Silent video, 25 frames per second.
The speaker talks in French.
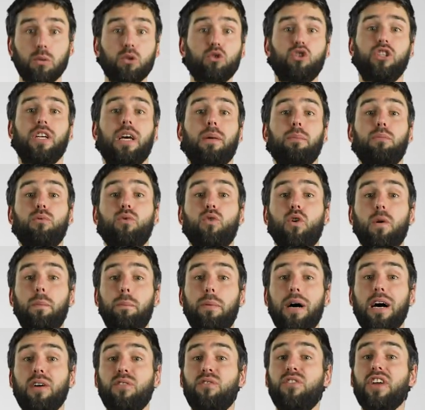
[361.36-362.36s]
manger un bon
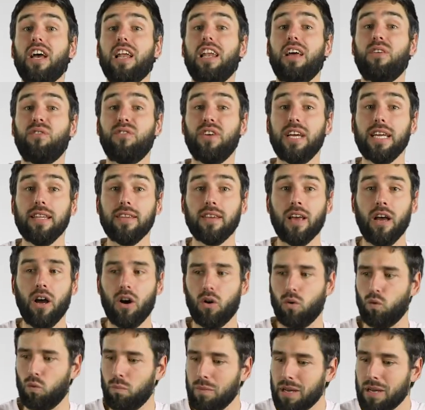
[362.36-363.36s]
repas, faire la fête ou